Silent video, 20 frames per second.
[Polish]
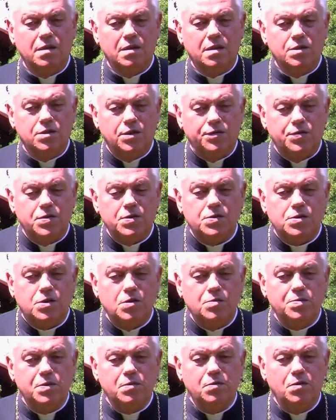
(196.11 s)
że
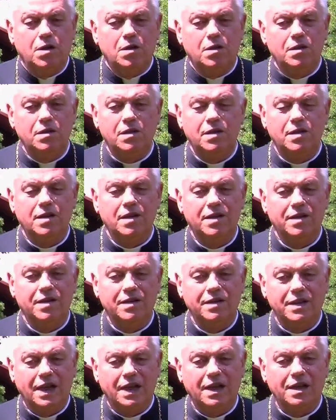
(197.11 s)
wszystko było
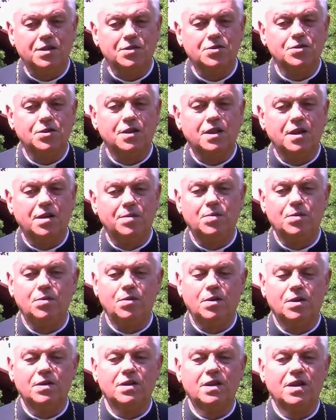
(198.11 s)
tak, że nie
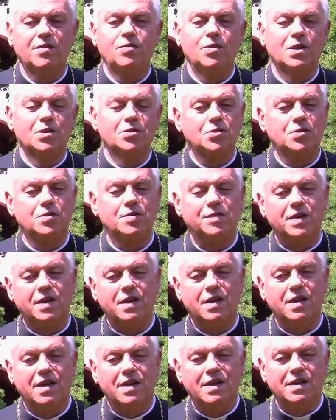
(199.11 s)
było
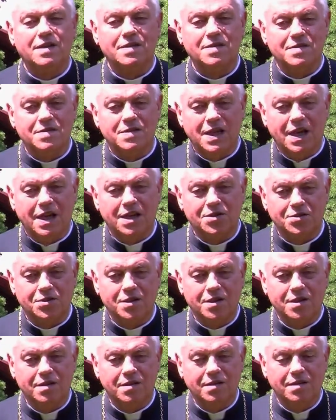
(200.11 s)
niewłaściwych
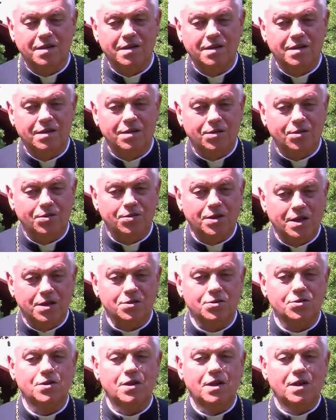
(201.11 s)
zdarzeń, to
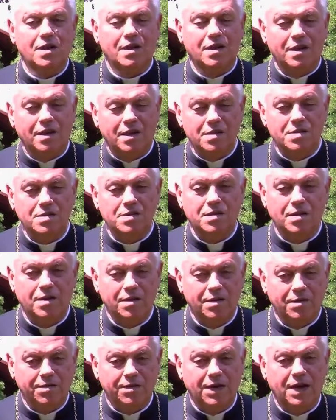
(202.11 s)
też jest
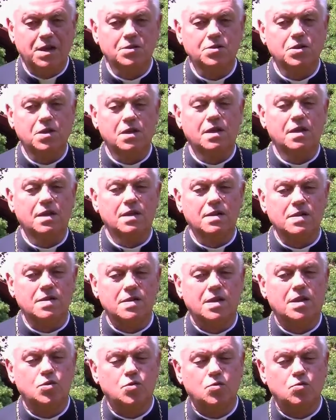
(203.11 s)
Wasza
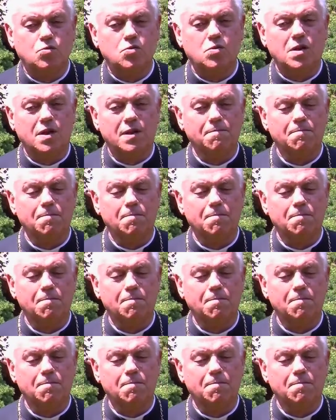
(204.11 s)
zasługa.